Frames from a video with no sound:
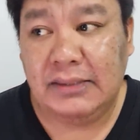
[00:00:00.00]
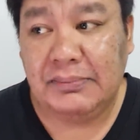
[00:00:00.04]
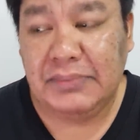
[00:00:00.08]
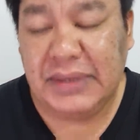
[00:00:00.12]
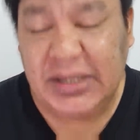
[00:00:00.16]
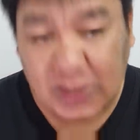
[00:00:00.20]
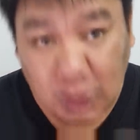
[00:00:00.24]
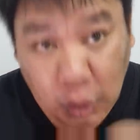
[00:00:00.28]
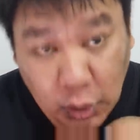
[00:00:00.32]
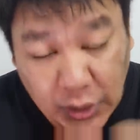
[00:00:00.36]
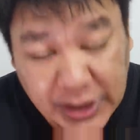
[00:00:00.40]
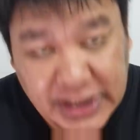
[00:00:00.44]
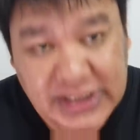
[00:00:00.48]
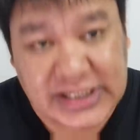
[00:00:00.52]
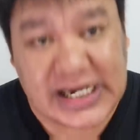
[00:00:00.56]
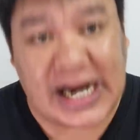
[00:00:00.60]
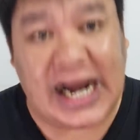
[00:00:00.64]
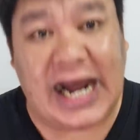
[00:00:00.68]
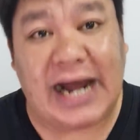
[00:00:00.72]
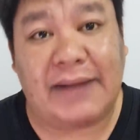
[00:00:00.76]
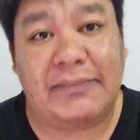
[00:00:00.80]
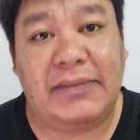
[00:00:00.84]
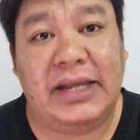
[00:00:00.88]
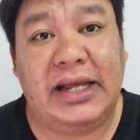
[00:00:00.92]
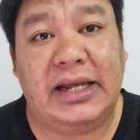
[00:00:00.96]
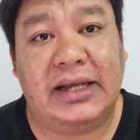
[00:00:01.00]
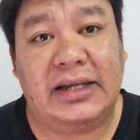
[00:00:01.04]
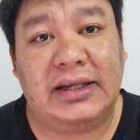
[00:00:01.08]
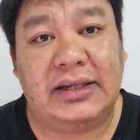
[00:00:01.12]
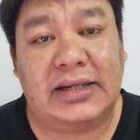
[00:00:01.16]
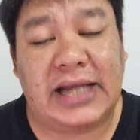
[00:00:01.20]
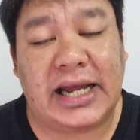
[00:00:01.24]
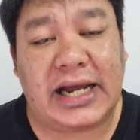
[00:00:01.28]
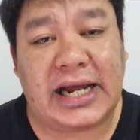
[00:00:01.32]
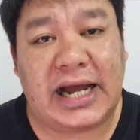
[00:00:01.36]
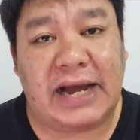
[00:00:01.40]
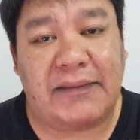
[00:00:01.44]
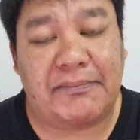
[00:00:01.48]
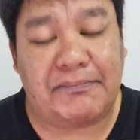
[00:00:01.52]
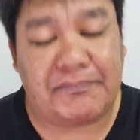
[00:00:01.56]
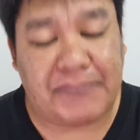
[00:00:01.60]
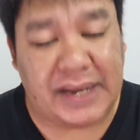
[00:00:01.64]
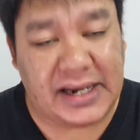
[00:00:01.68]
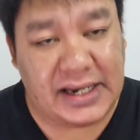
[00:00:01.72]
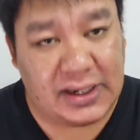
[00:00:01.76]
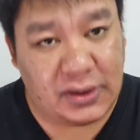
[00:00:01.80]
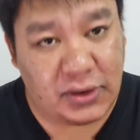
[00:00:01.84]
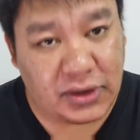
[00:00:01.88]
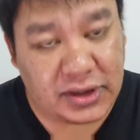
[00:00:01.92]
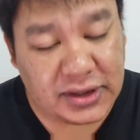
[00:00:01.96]
มีกล้วยฉาบอีกนะครับ
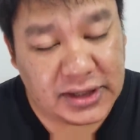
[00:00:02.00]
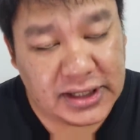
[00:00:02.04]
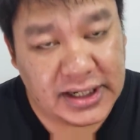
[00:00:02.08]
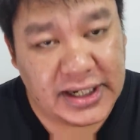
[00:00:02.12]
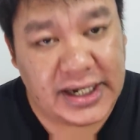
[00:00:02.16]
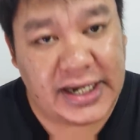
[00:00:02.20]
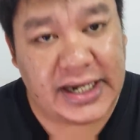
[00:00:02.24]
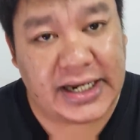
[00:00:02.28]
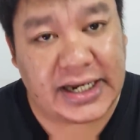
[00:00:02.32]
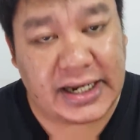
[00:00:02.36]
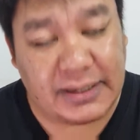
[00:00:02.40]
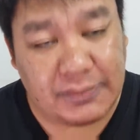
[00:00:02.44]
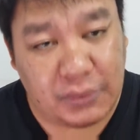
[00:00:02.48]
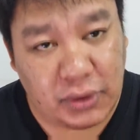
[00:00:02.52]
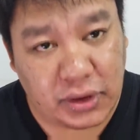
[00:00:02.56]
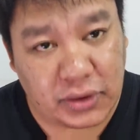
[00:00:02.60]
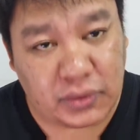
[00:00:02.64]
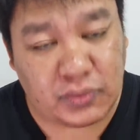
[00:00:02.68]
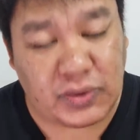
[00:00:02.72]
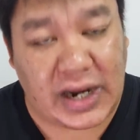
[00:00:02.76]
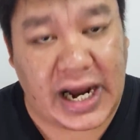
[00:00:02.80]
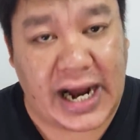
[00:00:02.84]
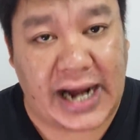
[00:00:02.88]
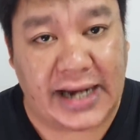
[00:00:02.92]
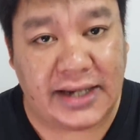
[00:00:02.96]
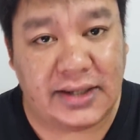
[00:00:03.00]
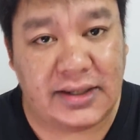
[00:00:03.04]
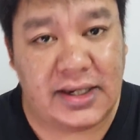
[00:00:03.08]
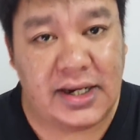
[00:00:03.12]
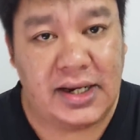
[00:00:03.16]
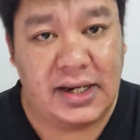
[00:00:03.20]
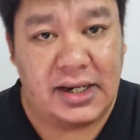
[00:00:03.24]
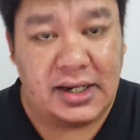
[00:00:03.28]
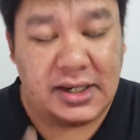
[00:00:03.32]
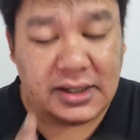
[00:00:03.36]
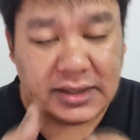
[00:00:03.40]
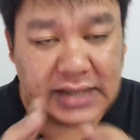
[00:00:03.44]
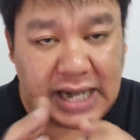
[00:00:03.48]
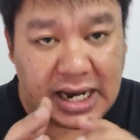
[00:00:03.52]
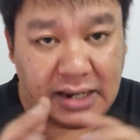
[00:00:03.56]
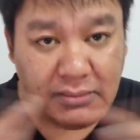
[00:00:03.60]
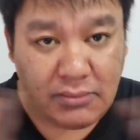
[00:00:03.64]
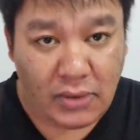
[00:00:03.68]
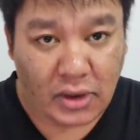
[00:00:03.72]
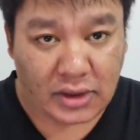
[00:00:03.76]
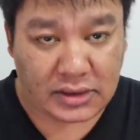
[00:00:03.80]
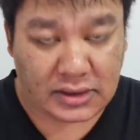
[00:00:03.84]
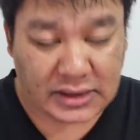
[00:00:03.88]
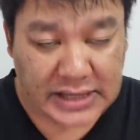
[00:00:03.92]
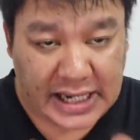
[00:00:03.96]
เป็นรสเนยกับรสหวาน ทั้ง
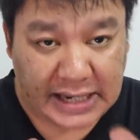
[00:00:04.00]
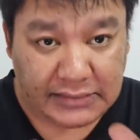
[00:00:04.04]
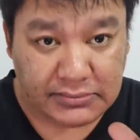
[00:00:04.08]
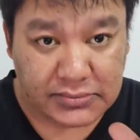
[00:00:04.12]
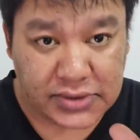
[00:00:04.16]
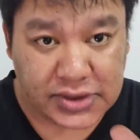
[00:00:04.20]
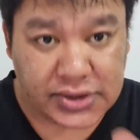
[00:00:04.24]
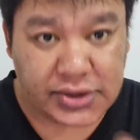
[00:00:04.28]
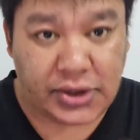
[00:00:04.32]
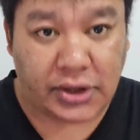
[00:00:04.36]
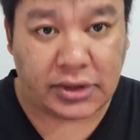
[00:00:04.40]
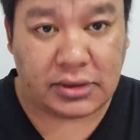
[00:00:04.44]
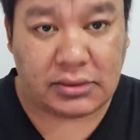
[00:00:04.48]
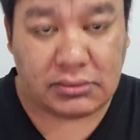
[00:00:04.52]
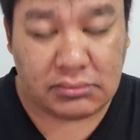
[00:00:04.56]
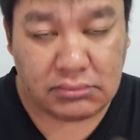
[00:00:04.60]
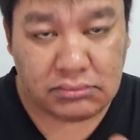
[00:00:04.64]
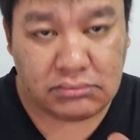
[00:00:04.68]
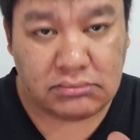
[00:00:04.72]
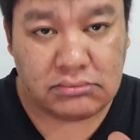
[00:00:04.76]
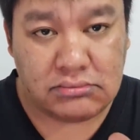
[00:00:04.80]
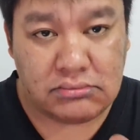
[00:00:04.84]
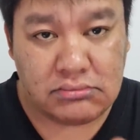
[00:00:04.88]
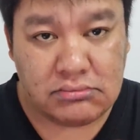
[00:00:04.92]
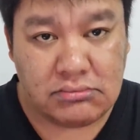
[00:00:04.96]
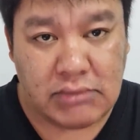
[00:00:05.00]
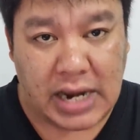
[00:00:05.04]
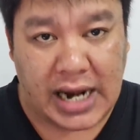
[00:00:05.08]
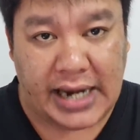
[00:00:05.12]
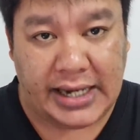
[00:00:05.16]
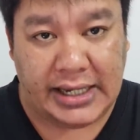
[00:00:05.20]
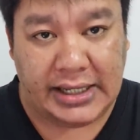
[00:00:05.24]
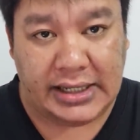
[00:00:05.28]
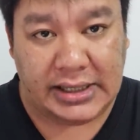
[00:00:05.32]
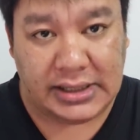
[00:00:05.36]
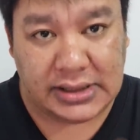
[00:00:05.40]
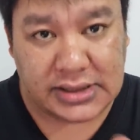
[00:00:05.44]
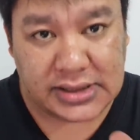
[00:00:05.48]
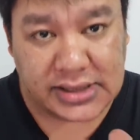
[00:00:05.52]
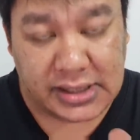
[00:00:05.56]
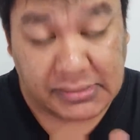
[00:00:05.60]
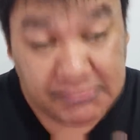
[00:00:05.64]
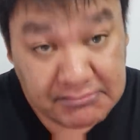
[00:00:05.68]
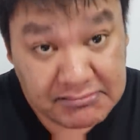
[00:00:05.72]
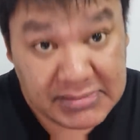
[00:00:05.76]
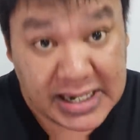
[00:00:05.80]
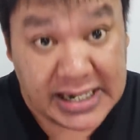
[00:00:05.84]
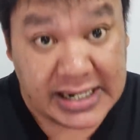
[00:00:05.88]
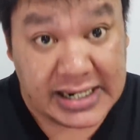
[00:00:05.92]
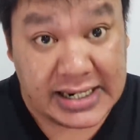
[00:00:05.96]
หมดทำสดใหม่เส
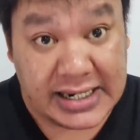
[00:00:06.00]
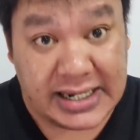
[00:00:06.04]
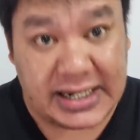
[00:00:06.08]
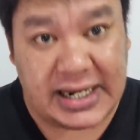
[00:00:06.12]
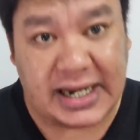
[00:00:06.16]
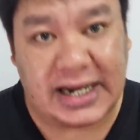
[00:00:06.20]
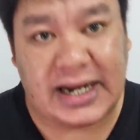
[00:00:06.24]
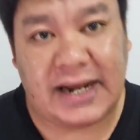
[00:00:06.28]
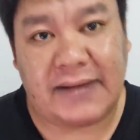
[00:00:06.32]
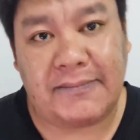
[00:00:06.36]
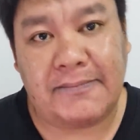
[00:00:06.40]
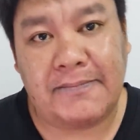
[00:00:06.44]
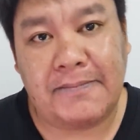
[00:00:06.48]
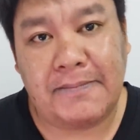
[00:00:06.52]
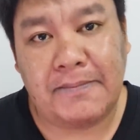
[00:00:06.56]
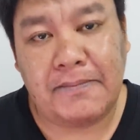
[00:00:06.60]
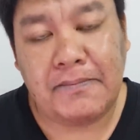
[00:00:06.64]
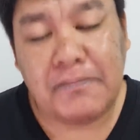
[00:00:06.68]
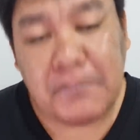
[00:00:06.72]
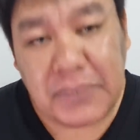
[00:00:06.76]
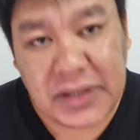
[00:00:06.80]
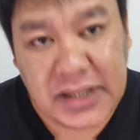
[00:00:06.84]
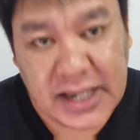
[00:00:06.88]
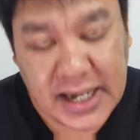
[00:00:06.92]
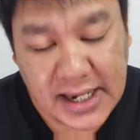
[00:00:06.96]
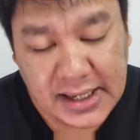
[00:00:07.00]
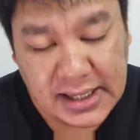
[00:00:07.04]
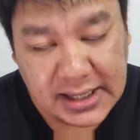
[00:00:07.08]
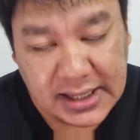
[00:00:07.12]
มอนะครับเพื่อให้